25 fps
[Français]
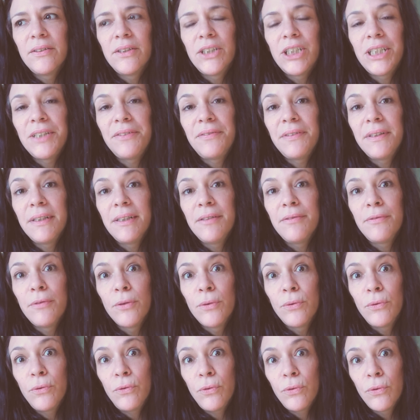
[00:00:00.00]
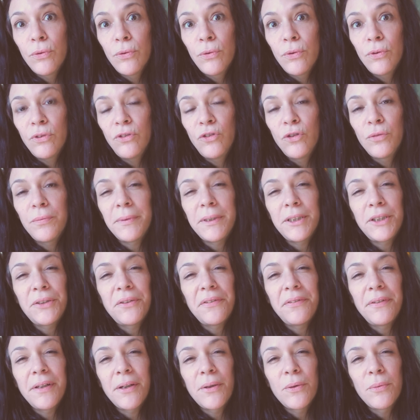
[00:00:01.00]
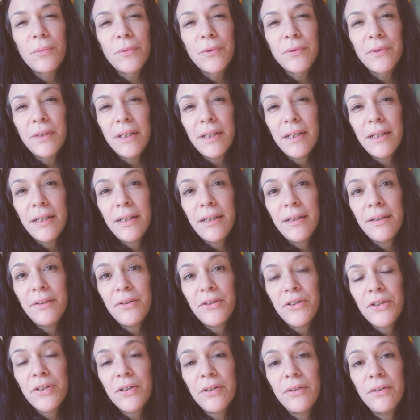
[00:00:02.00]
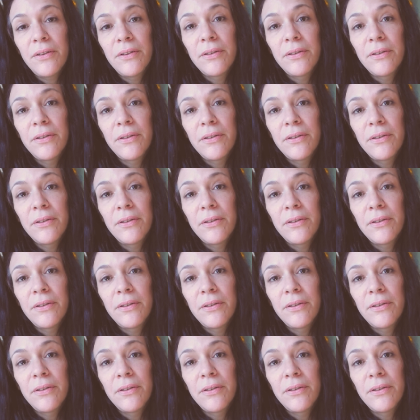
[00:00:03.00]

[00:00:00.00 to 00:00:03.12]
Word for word: j'ai fait les photos, demain je vais faire le montage